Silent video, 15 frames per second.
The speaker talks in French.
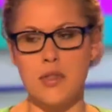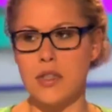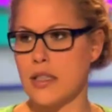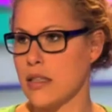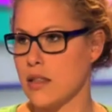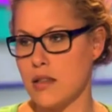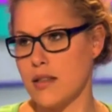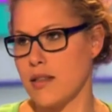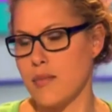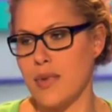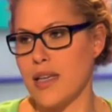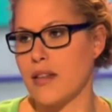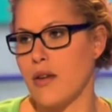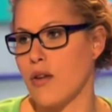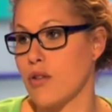me disent c'est
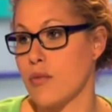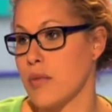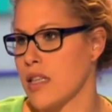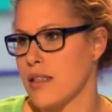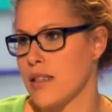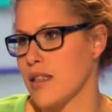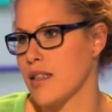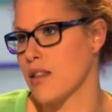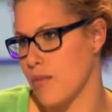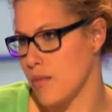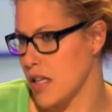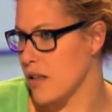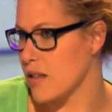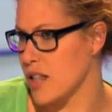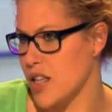pas 30 000, c'est
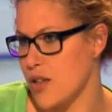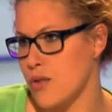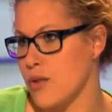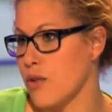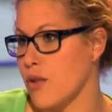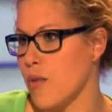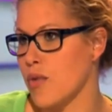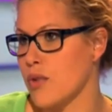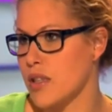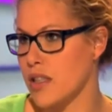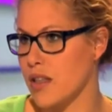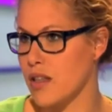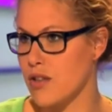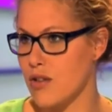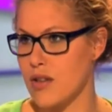100 000. C'est juste que comme on
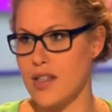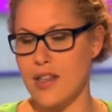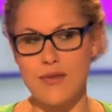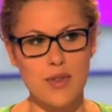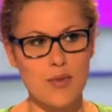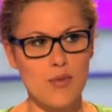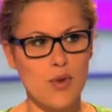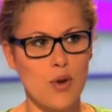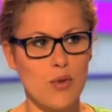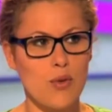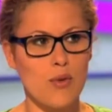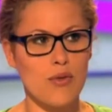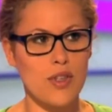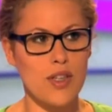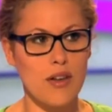sait qu'il y a une chance infime de
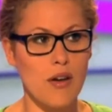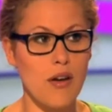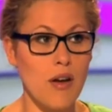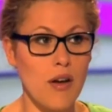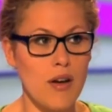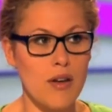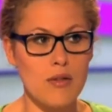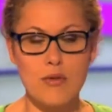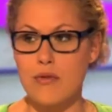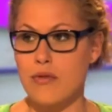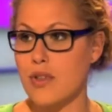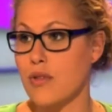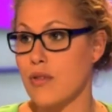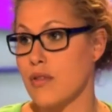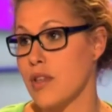retrouver euh, son
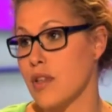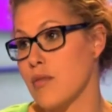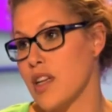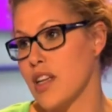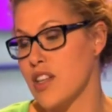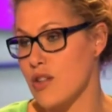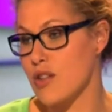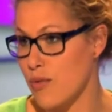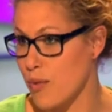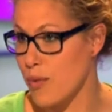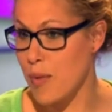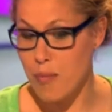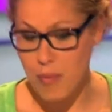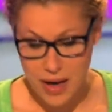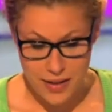vélo volé, ben, les gens vont
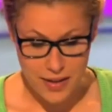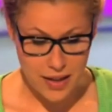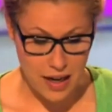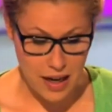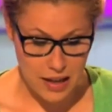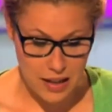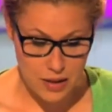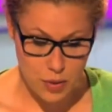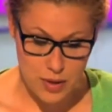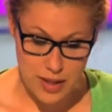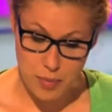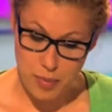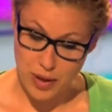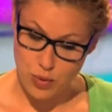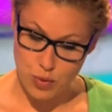même pas le déclarer. Donc
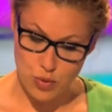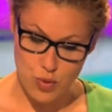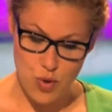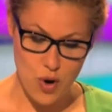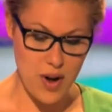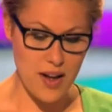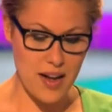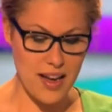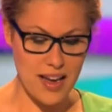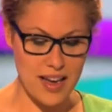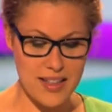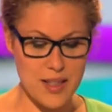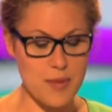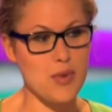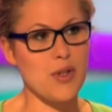c'est pas du tout
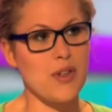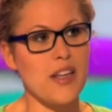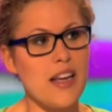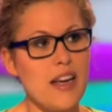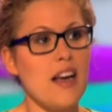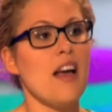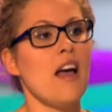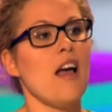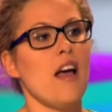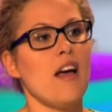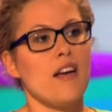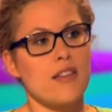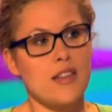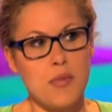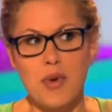exceptionnel
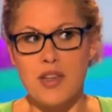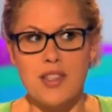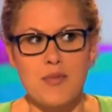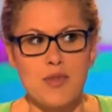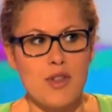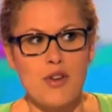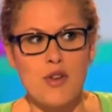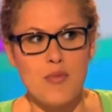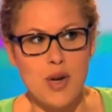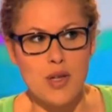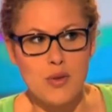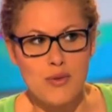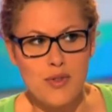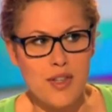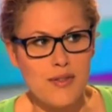c'est pas exceptionnel de ne pas
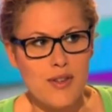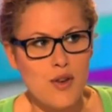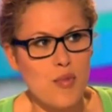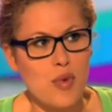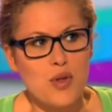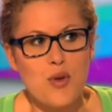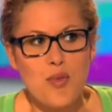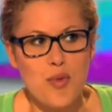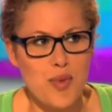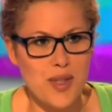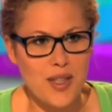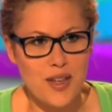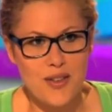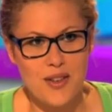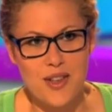retrouver les vélos parce qu'on ne peut
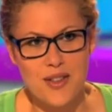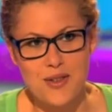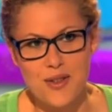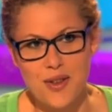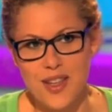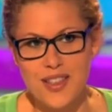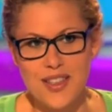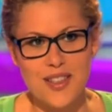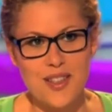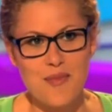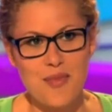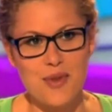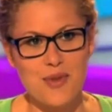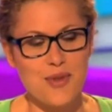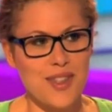pas dire que les autorités
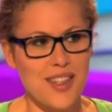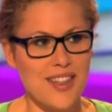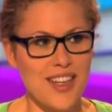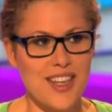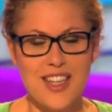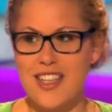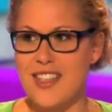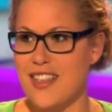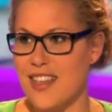dépensent une énergie